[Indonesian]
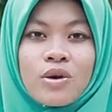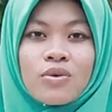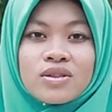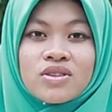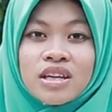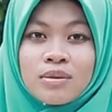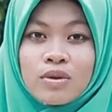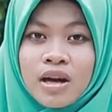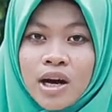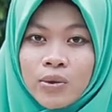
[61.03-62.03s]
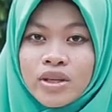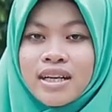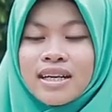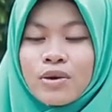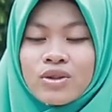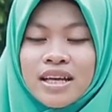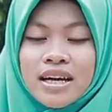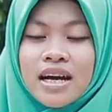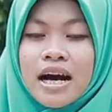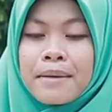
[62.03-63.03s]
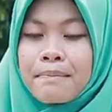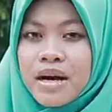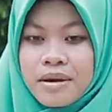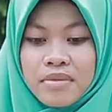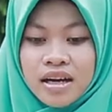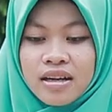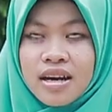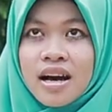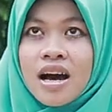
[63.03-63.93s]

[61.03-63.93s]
wa huwa sahibul haudil kautsar amma ba